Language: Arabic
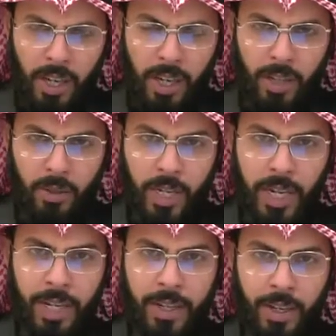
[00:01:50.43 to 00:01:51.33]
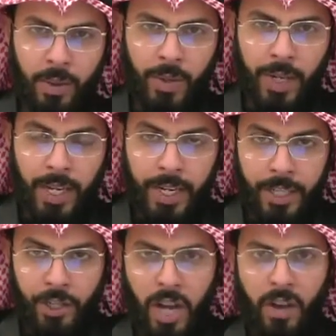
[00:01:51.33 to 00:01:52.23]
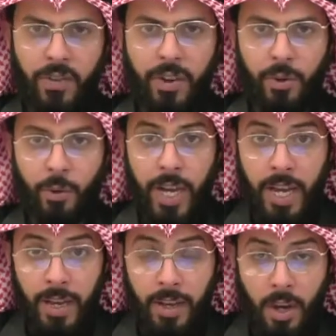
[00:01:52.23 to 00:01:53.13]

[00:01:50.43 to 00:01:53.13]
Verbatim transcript: الله عليه وآله جعفرنا